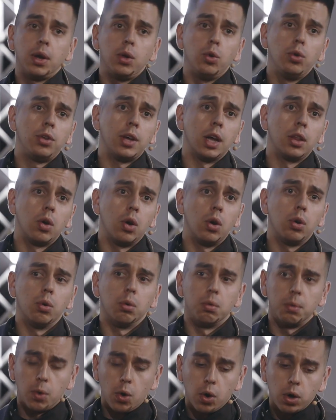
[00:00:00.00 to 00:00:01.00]
боюсь, я
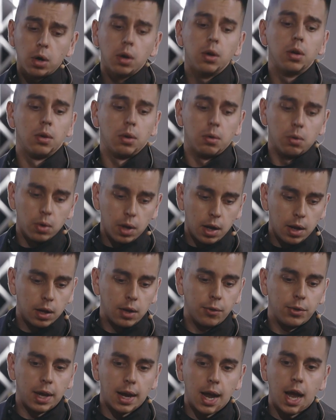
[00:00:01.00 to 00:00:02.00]
ною, ок,
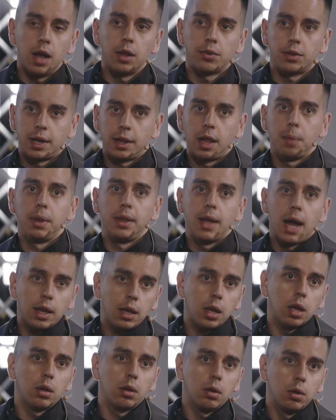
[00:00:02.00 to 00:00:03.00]
это вторая сторона
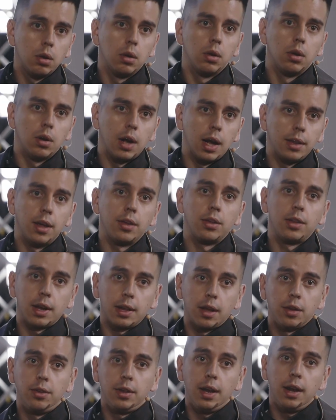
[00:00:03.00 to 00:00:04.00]
медальки. Одна
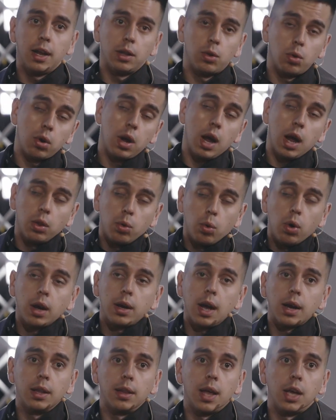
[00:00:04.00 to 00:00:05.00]
сторона сильная, другая, ну а
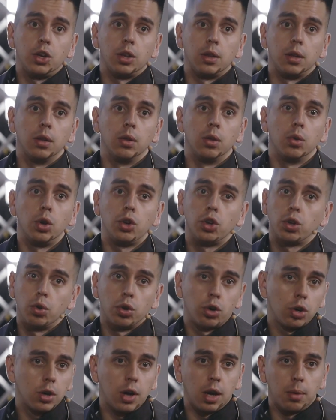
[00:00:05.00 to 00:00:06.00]
как иначе-то? Ночь
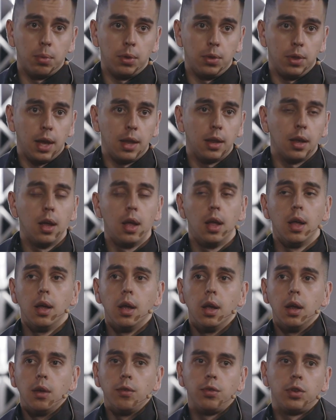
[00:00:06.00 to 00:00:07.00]
тоже, как бы, день.
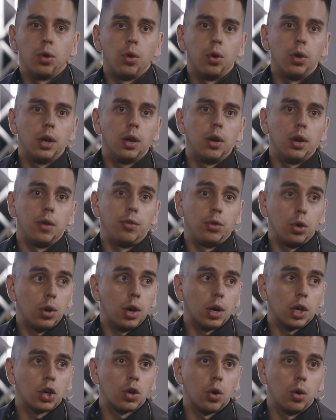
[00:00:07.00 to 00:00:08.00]
Все, и говори, все
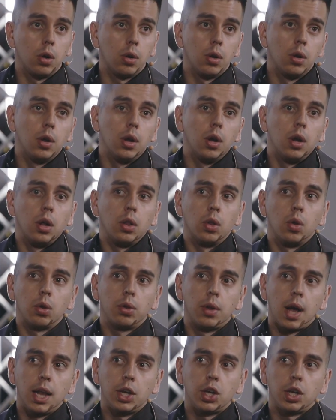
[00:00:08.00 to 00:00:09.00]
хорошо, но
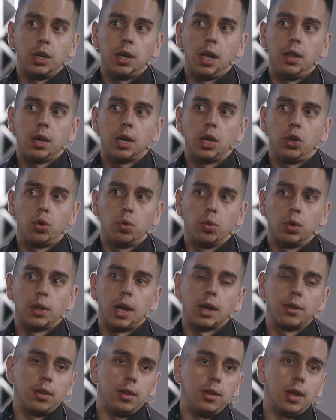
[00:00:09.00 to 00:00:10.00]
дальше я не хочу вот
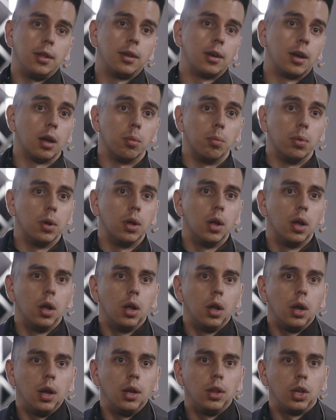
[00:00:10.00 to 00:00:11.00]
так сидеть, как бы.
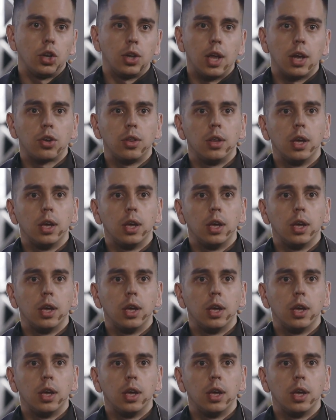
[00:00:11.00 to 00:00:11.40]
И начинаешь